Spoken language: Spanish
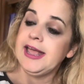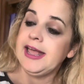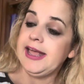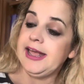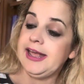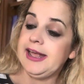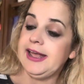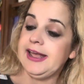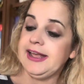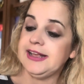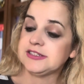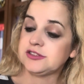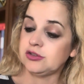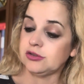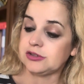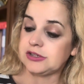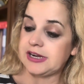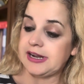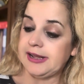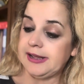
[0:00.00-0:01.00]
Eh,
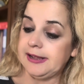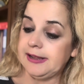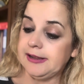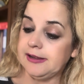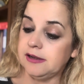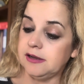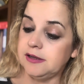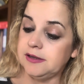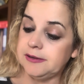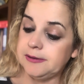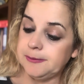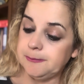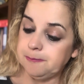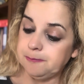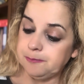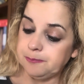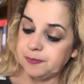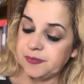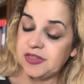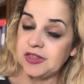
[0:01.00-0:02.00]
esto trae
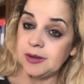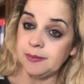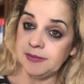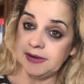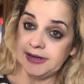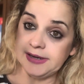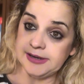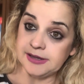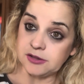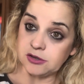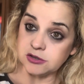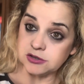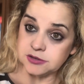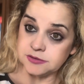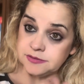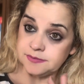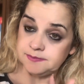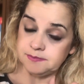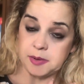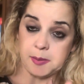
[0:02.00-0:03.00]
100 em,
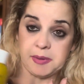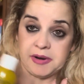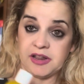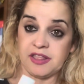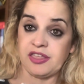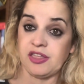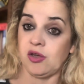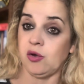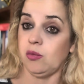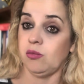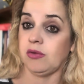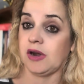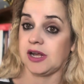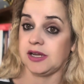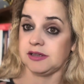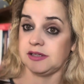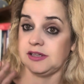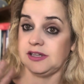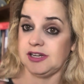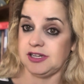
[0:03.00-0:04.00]
mililitros, me parece una
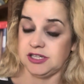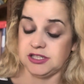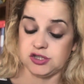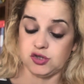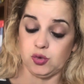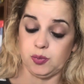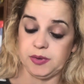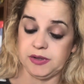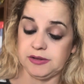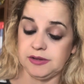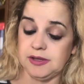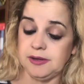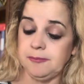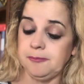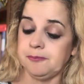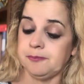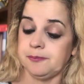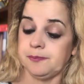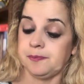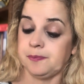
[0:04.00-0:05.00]
cantidad estupenda.
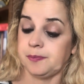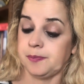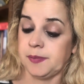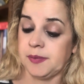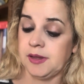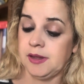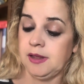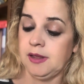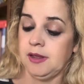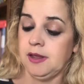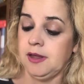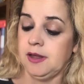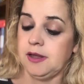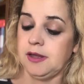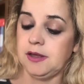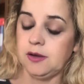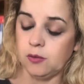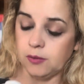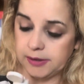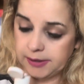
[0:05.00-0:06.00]

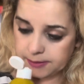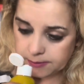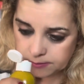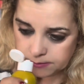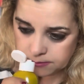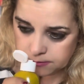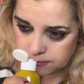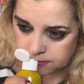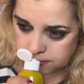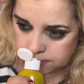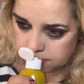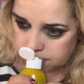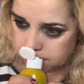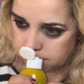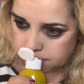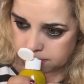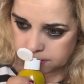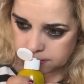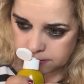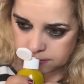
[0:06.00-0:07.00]
Y huele.
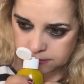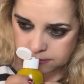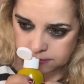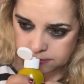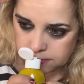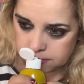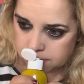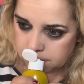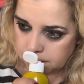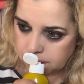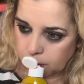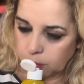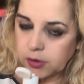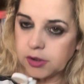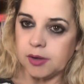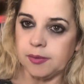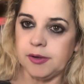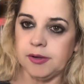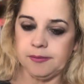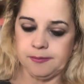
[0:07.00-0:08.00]
Uy,
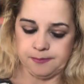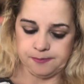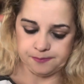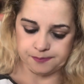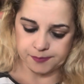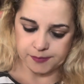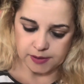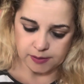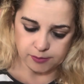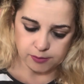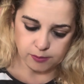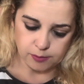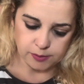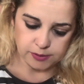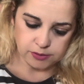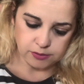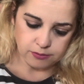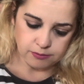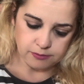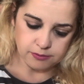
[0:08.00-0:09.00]
qué bien. A ver un
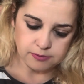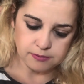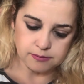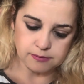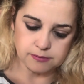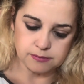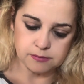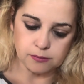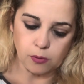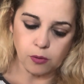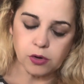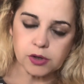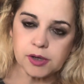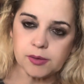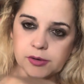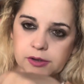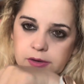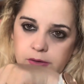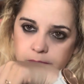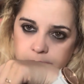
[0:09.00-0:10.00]
momento. Uy, qué
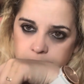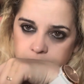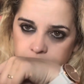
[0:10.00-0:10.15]
bonito.